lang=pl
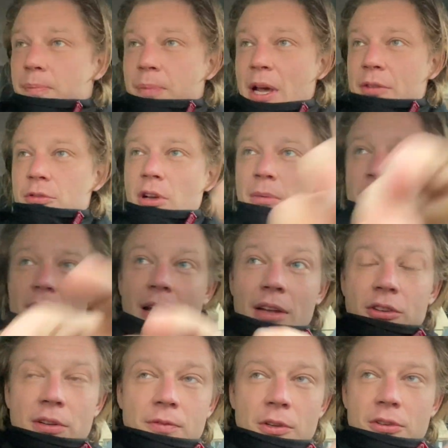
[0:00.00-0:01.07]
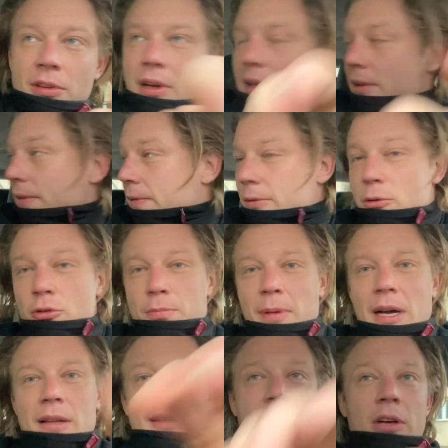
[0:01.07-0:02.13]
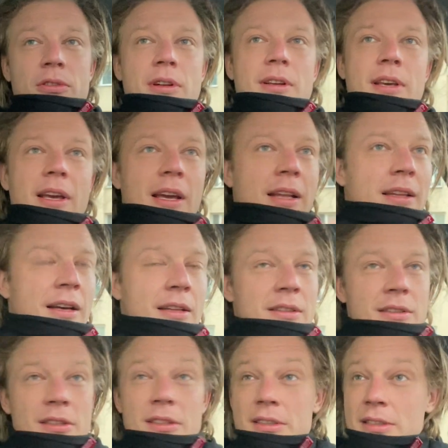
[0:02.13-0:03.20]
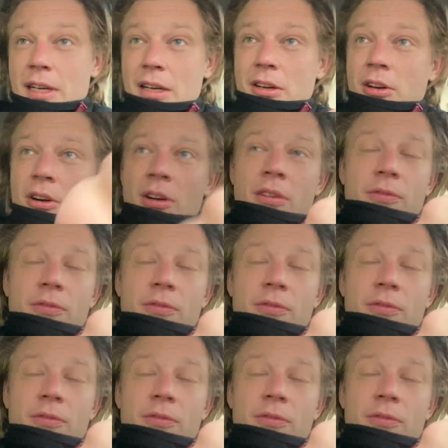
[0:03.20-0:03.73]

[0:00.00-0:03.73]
pierwsza moja dziewicza służba na JRG1 jako